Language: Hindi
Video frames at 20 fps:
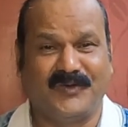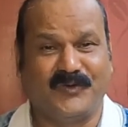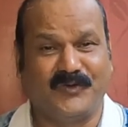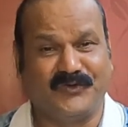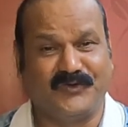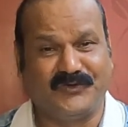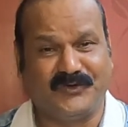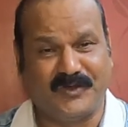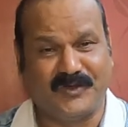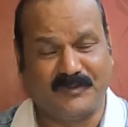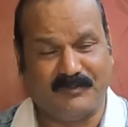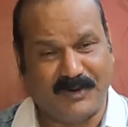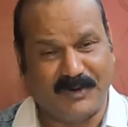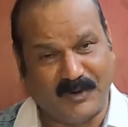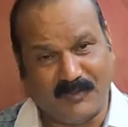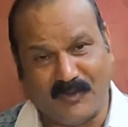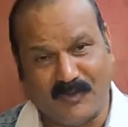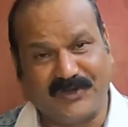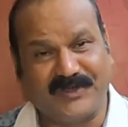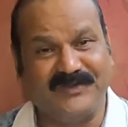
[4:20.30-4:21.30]
कुछ
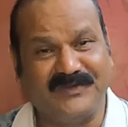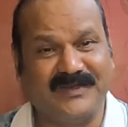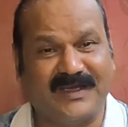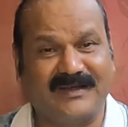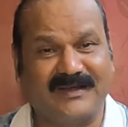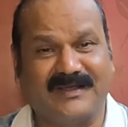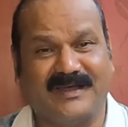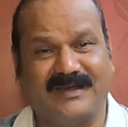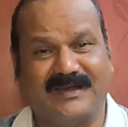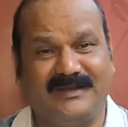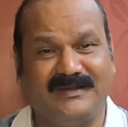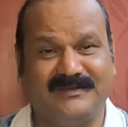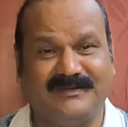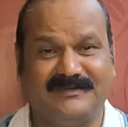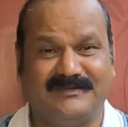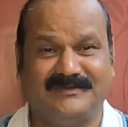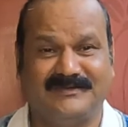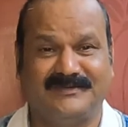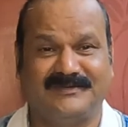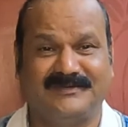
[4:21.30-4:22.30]
फिल्मों की जानकारी
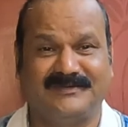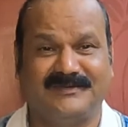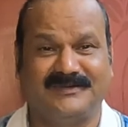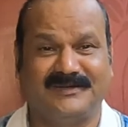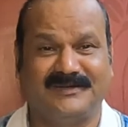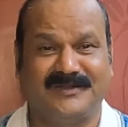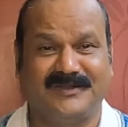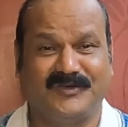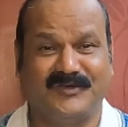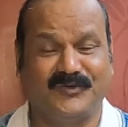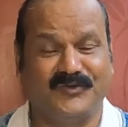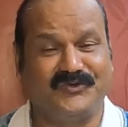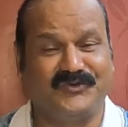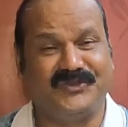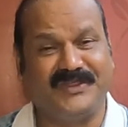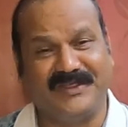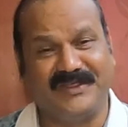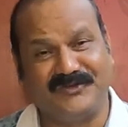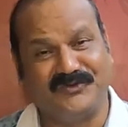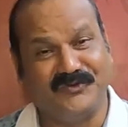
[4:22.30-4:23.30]
कुछ
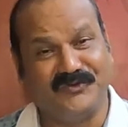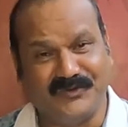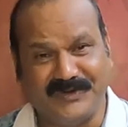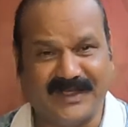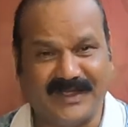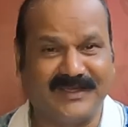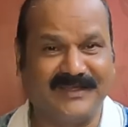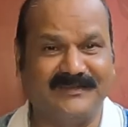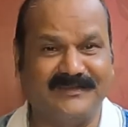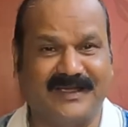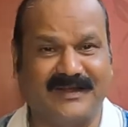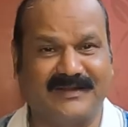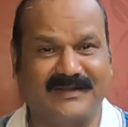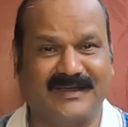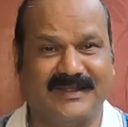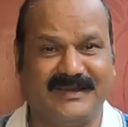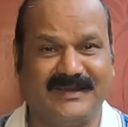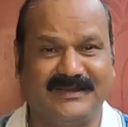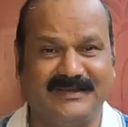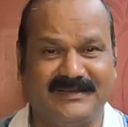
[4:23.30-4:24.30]
देश दुनिया की
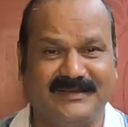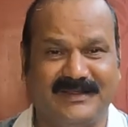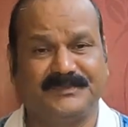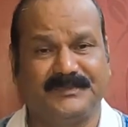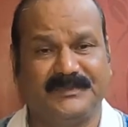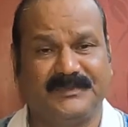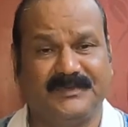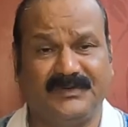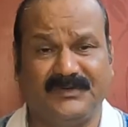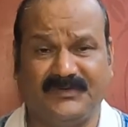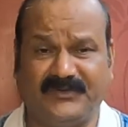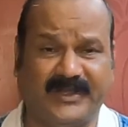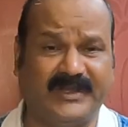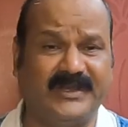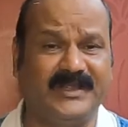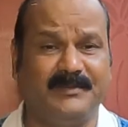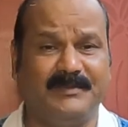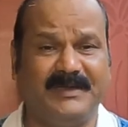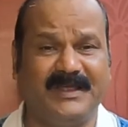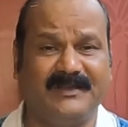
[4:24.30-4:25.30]
जानकारी
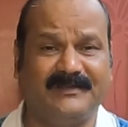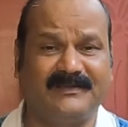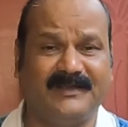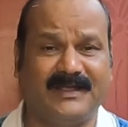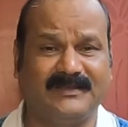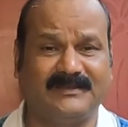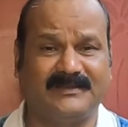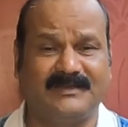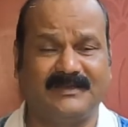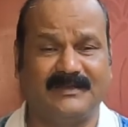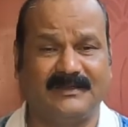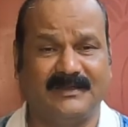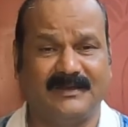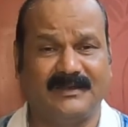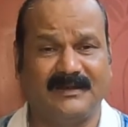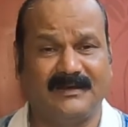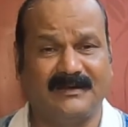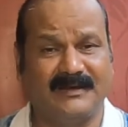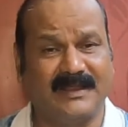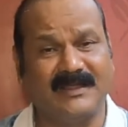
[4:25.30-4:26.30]
चलिए मेरे
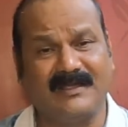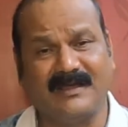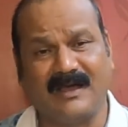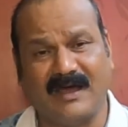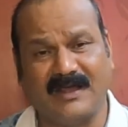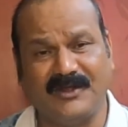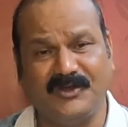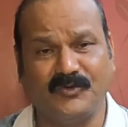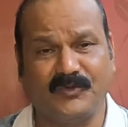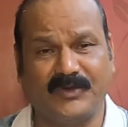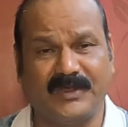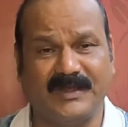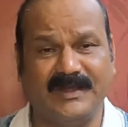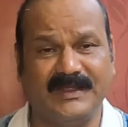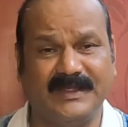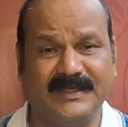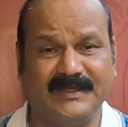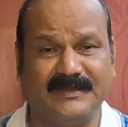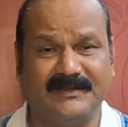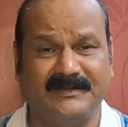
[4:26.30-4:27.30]
साथ नई कहानियों के
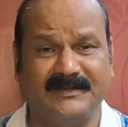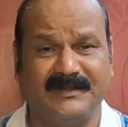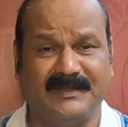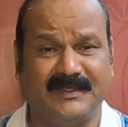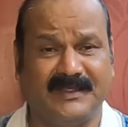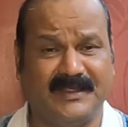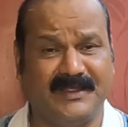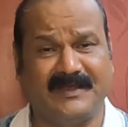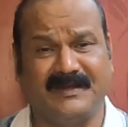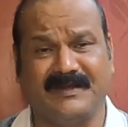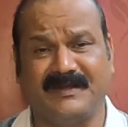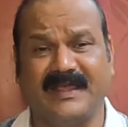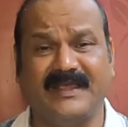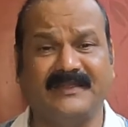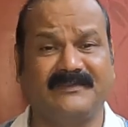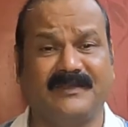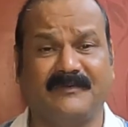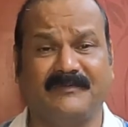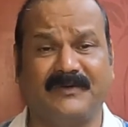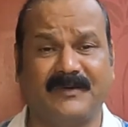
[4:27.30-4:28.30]
लिए एक
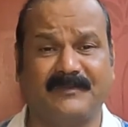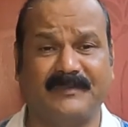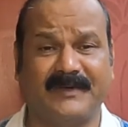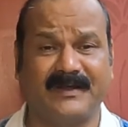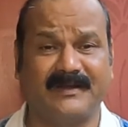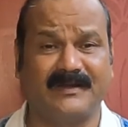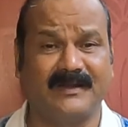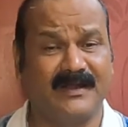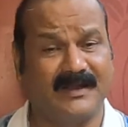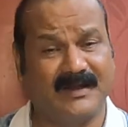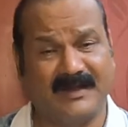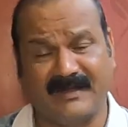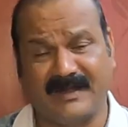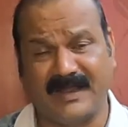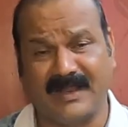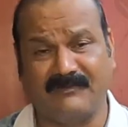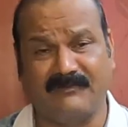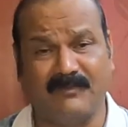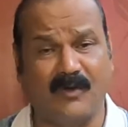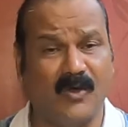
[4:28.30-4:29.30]
नए सफ़र पर
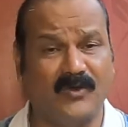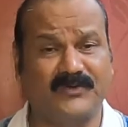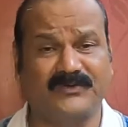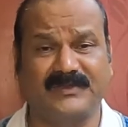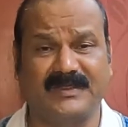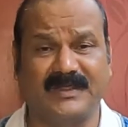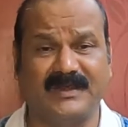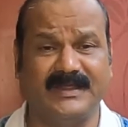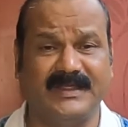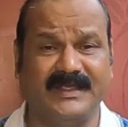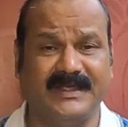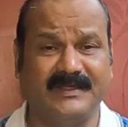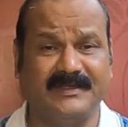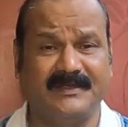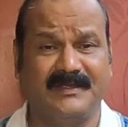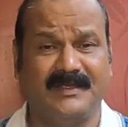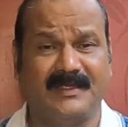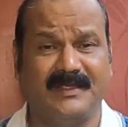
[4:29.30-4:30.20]
नए ब्लॉग्स के लिए